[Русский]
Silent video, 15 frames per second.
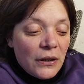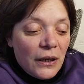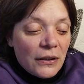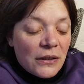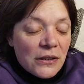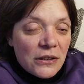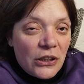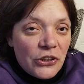
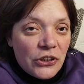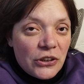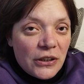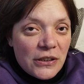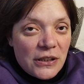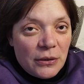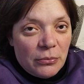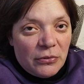Это значит,
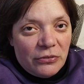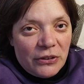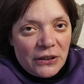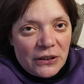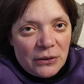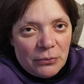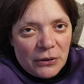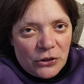если мы
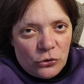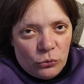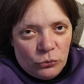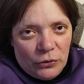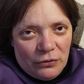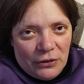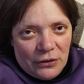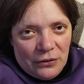выедем
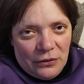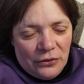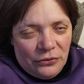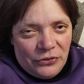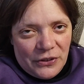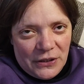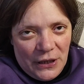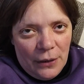отсюда
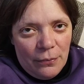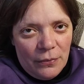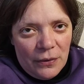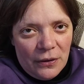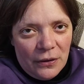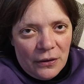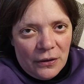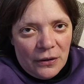в 7
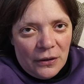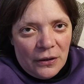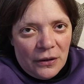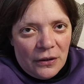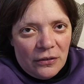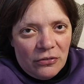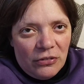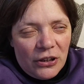
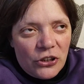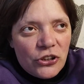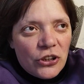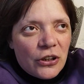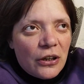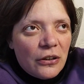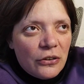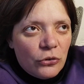
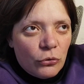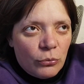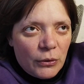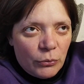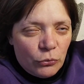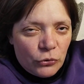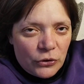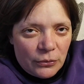вечера, то
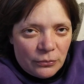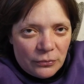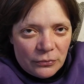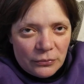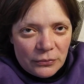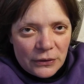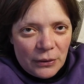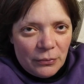мы
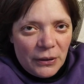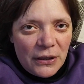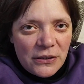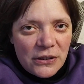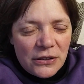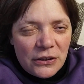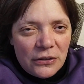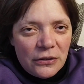будем на
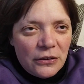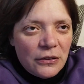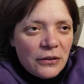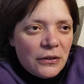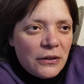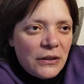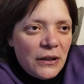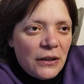месте,
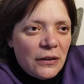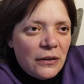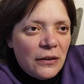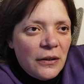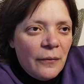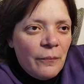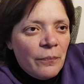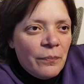где
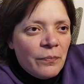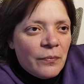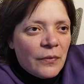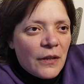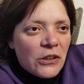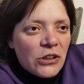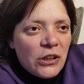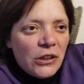
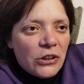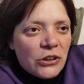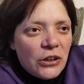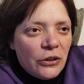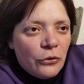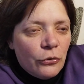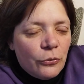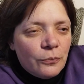нашли
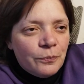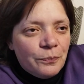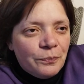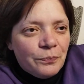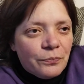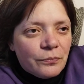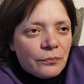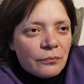жилье,
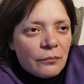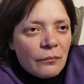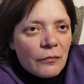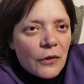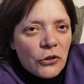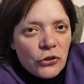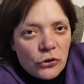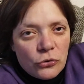
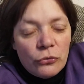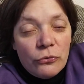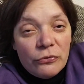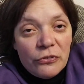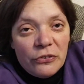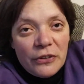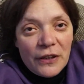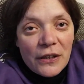часов
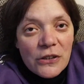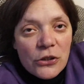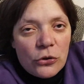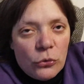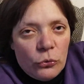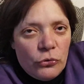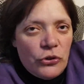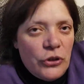в 12
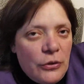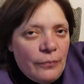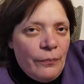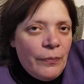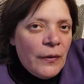ночи.